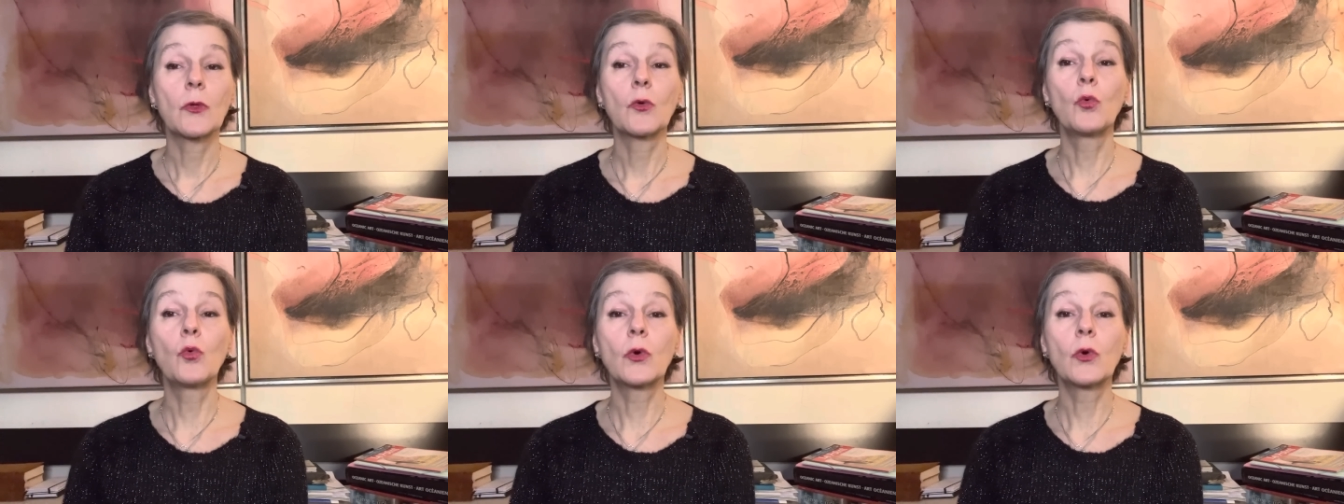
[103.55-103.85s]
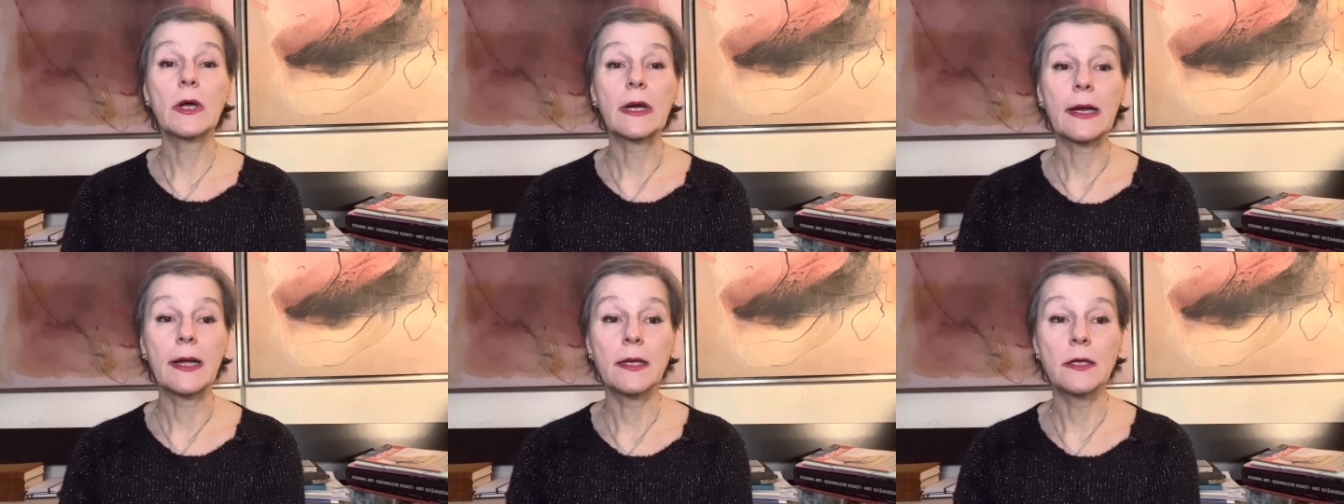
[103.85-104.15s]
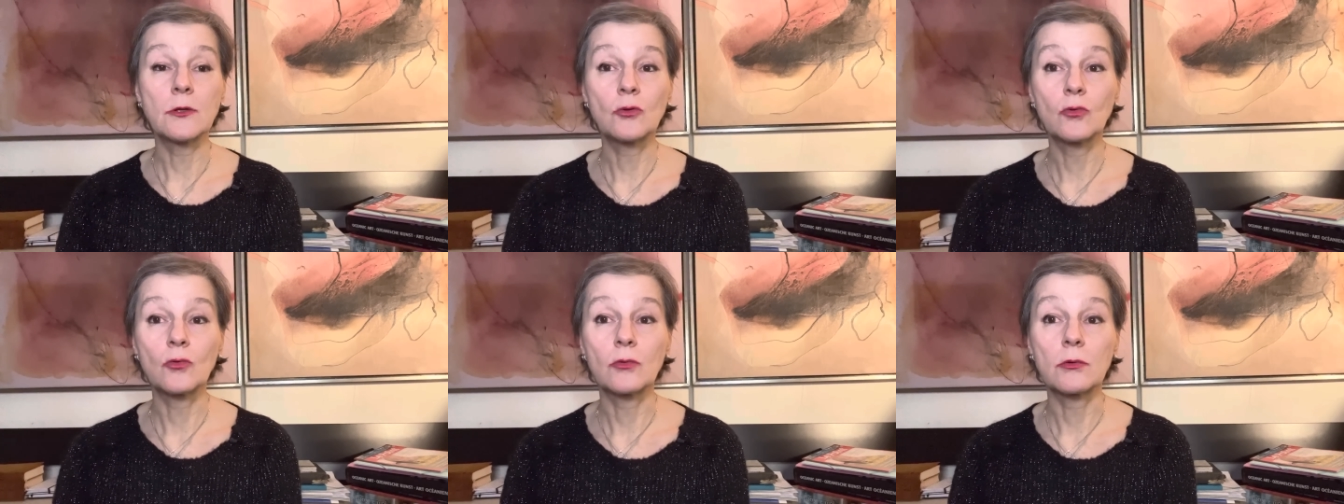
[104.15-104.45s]

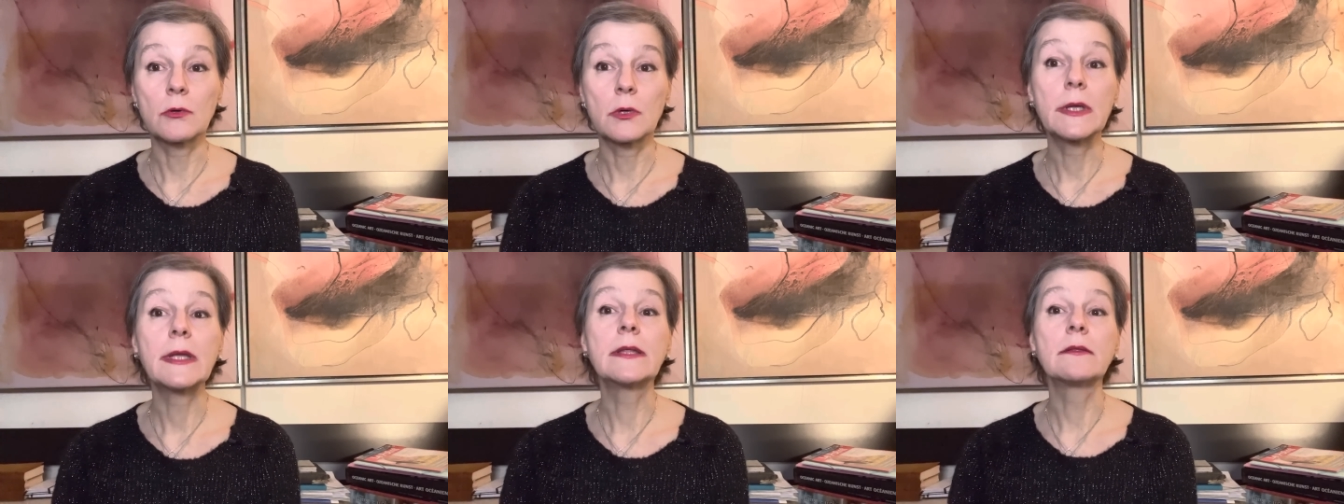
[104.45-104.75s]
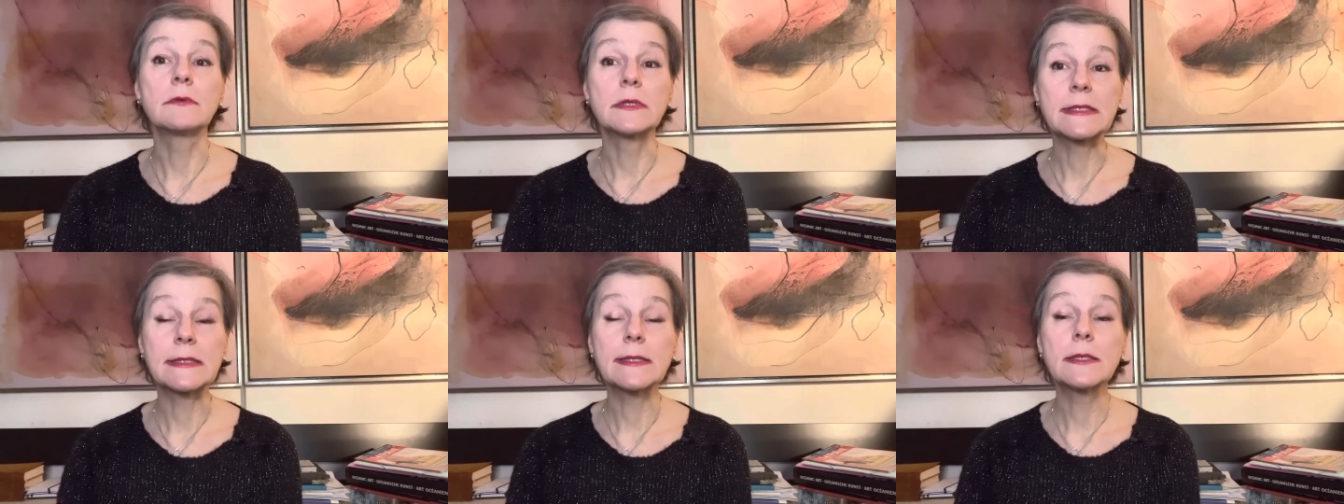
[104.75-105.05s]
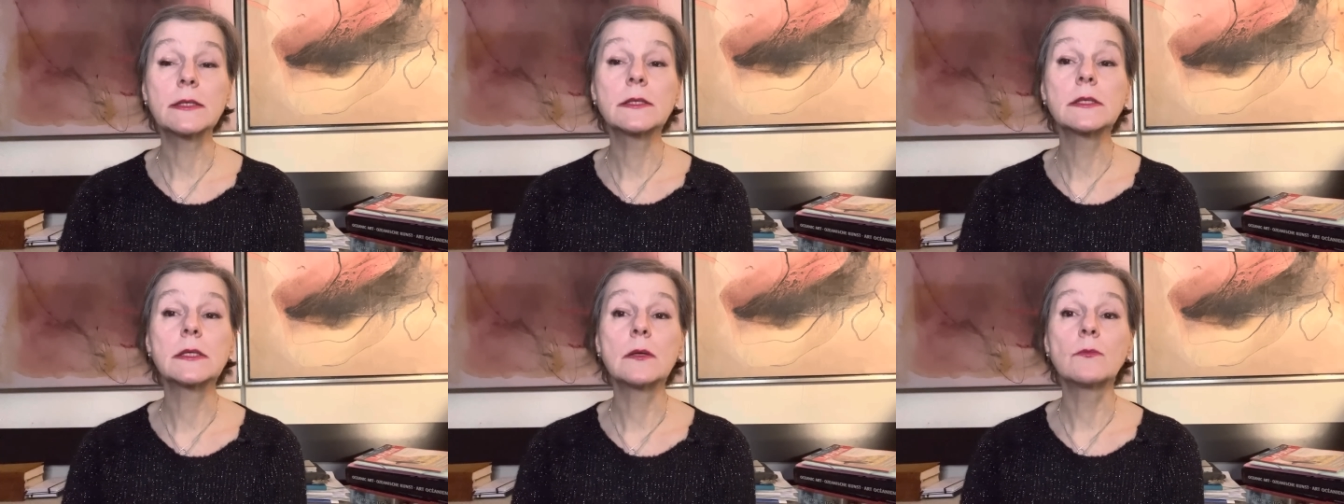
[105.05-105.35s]
Украину
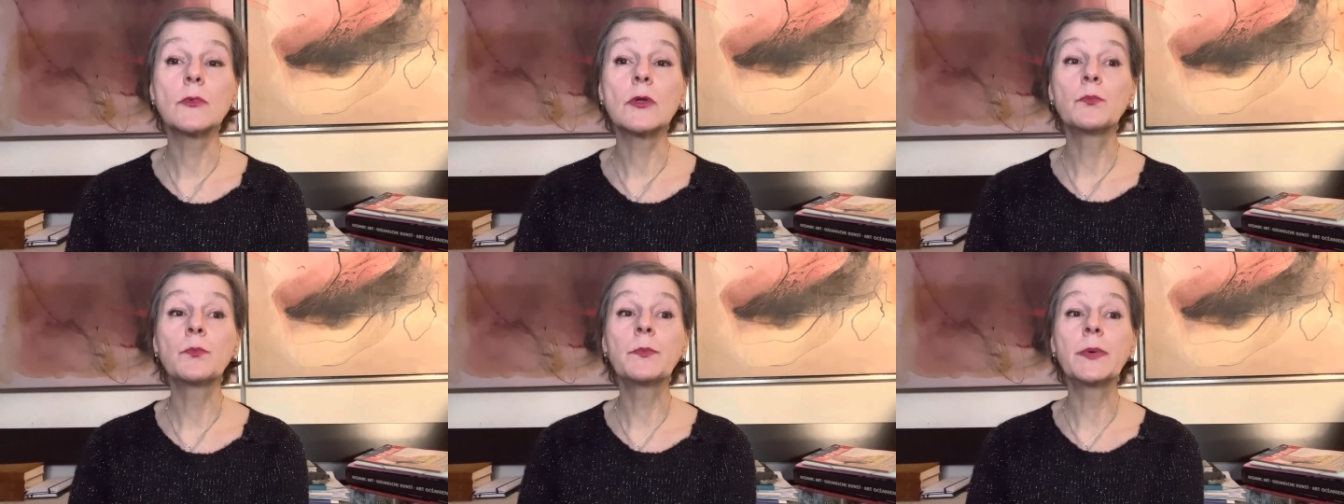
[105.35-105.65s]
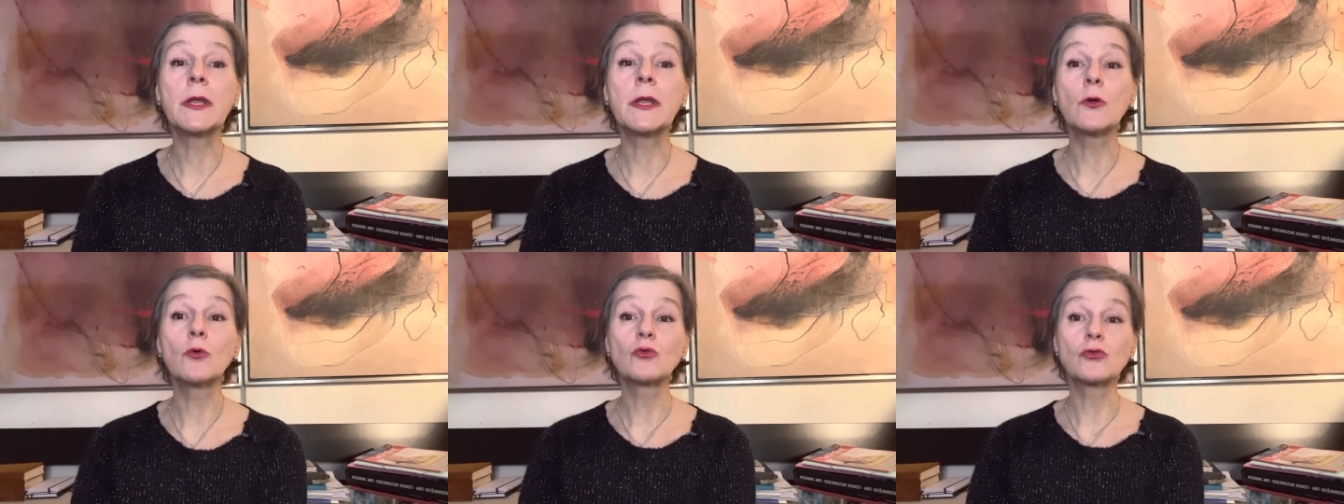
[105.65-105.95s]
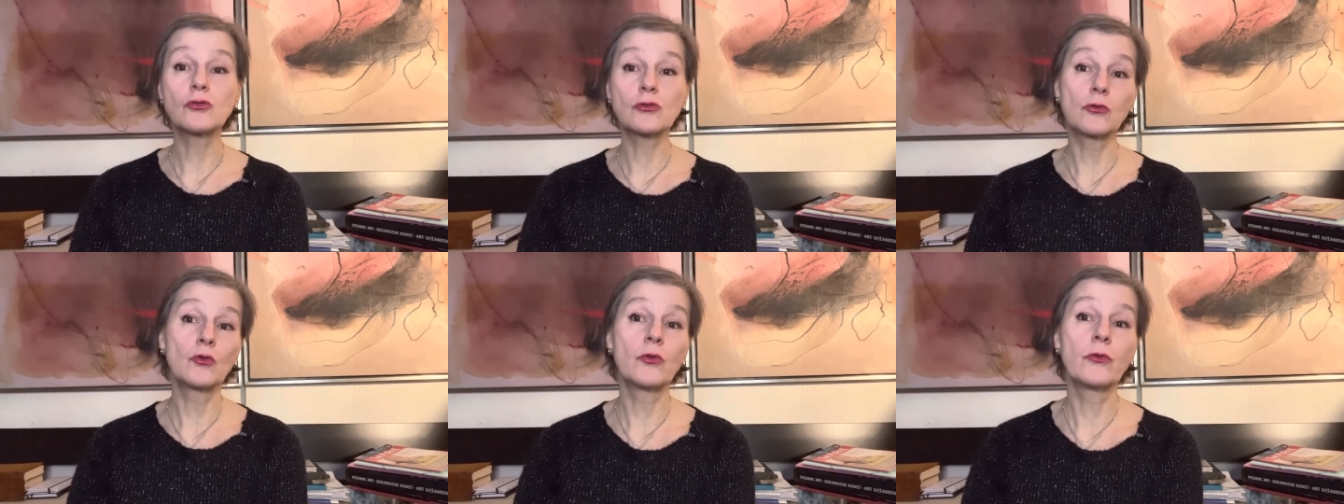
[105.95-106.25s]
инвестициями при
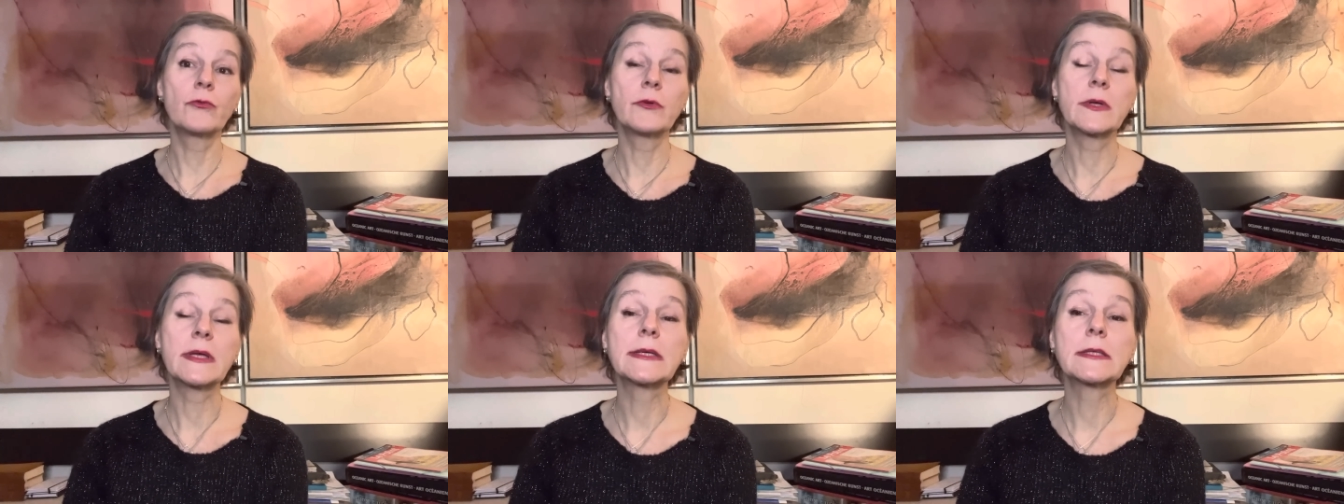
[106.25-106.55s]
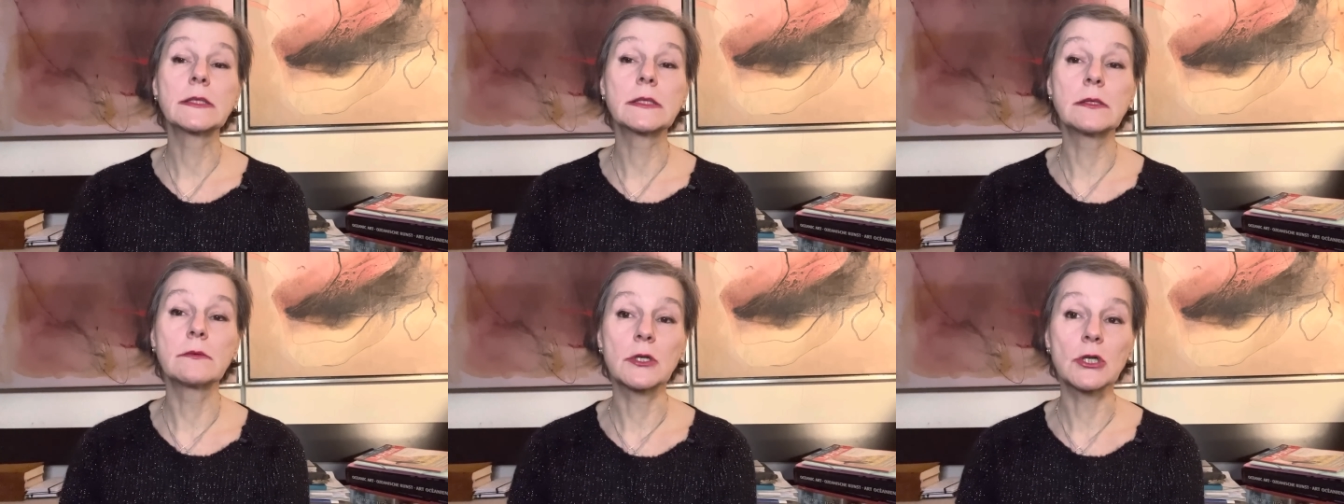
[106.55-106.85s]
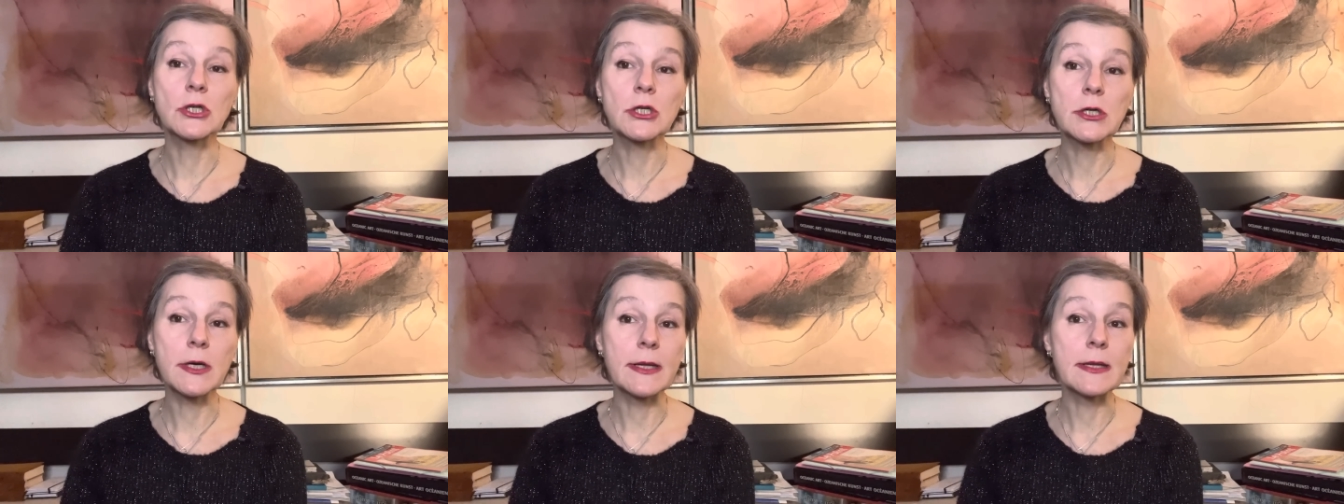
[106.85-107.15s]
условии
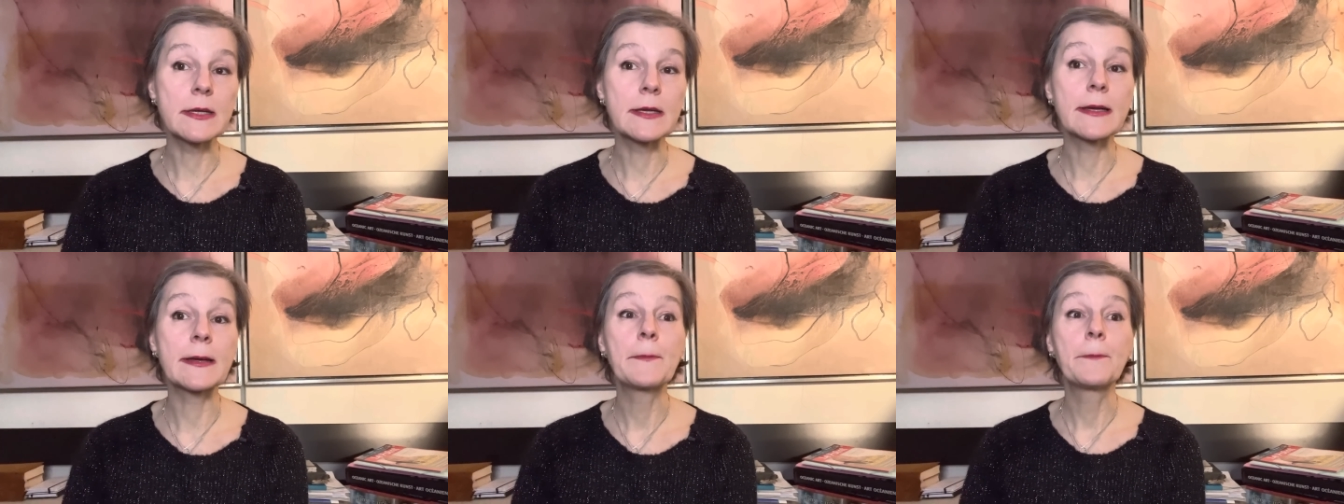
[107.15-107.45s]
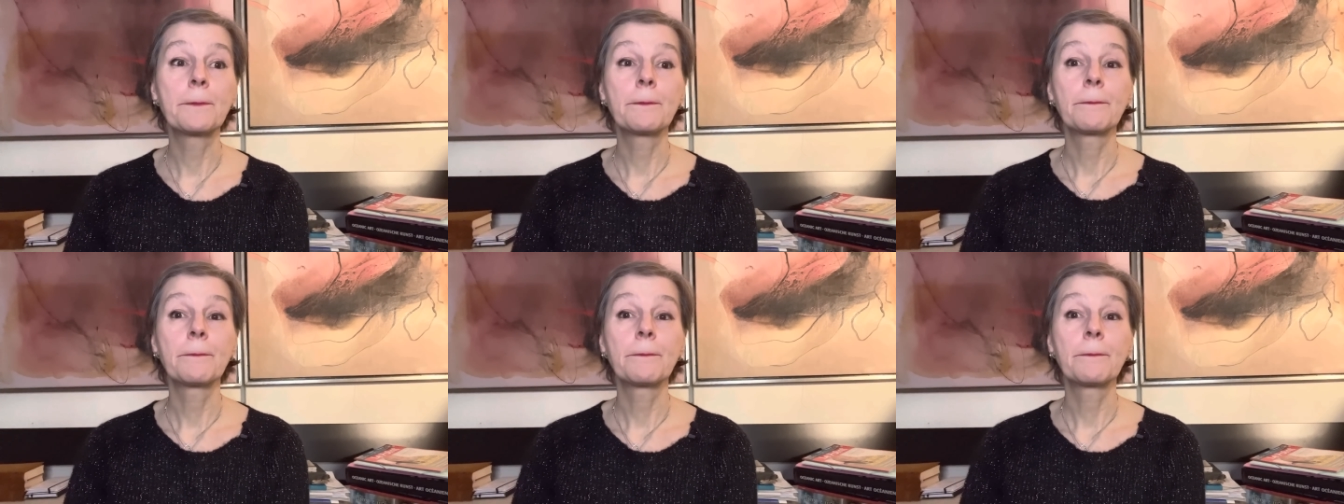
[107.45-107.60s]
завершения